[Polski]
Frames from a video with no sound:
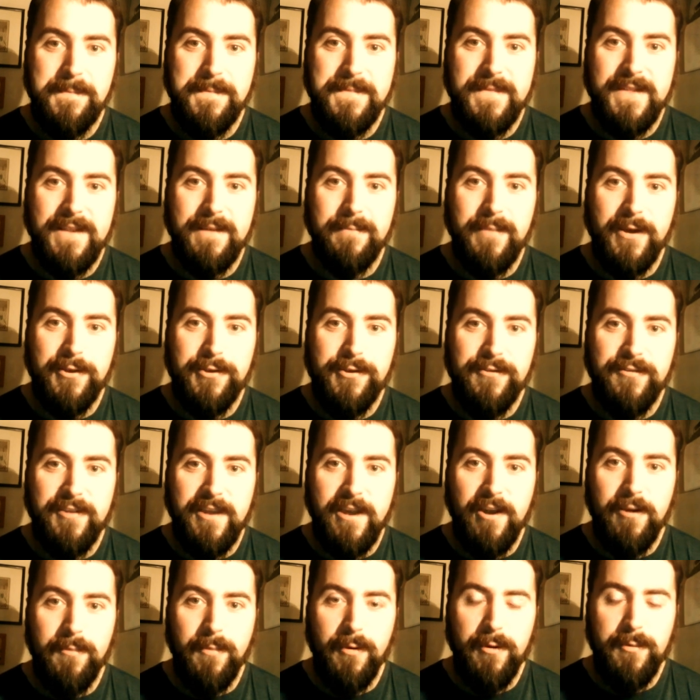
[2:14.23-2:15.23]

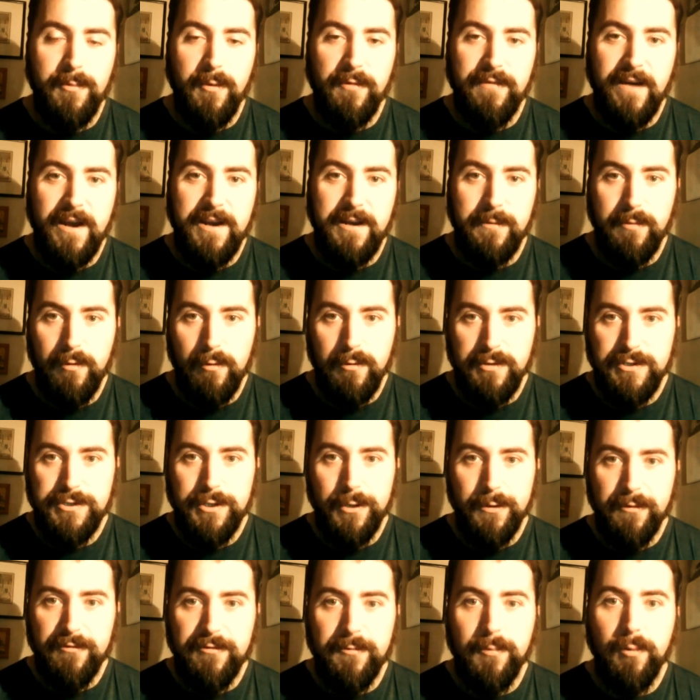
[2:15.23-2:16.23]
Beksińskiego pojmowany, bo
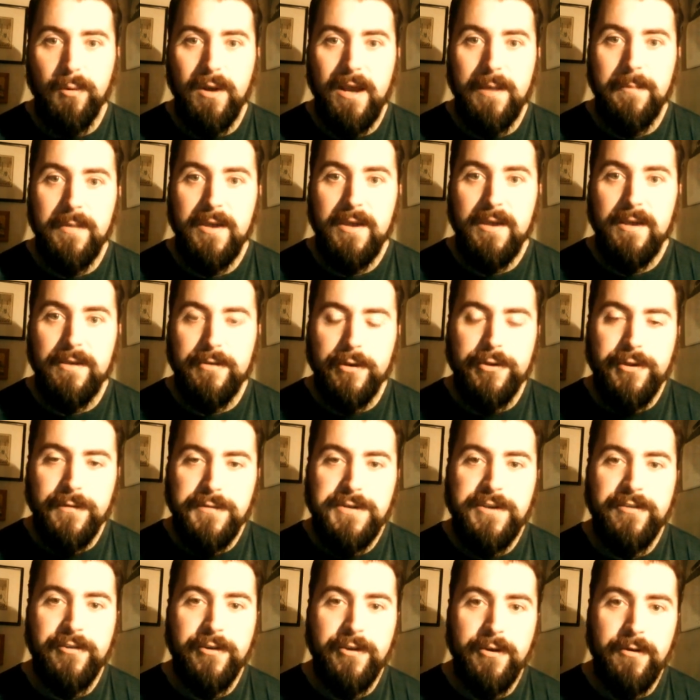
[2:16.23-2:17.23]
łączony z bólem, no to
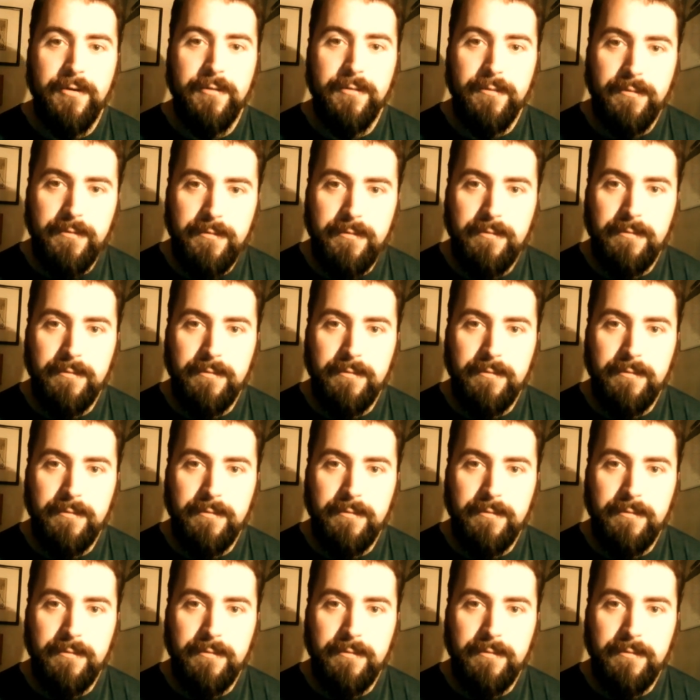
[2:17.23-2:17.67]
wszystko